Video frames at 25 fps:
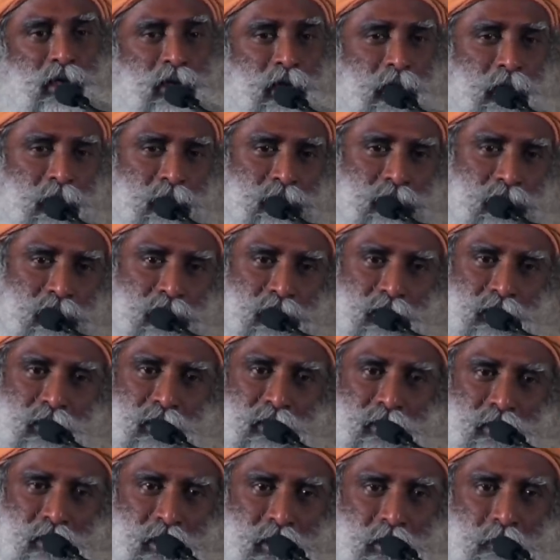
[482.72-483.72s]
মূল
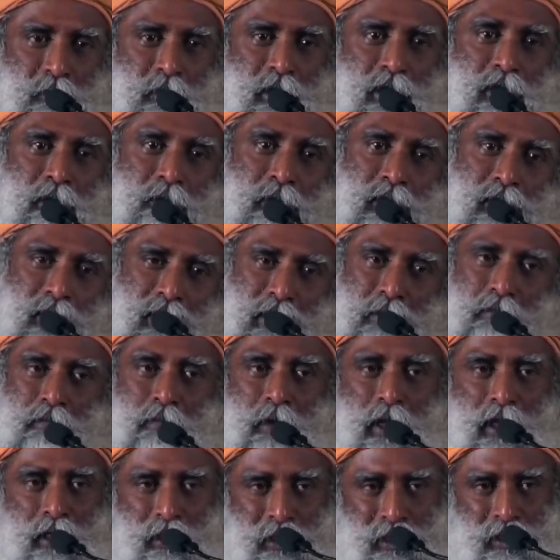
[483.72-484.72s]
অস্তিত্বটাই আপেক্ষিক হয়ে
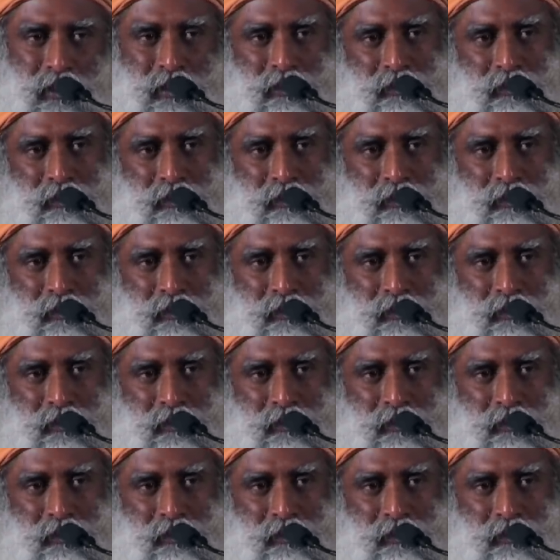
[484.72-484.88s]
উঠেছে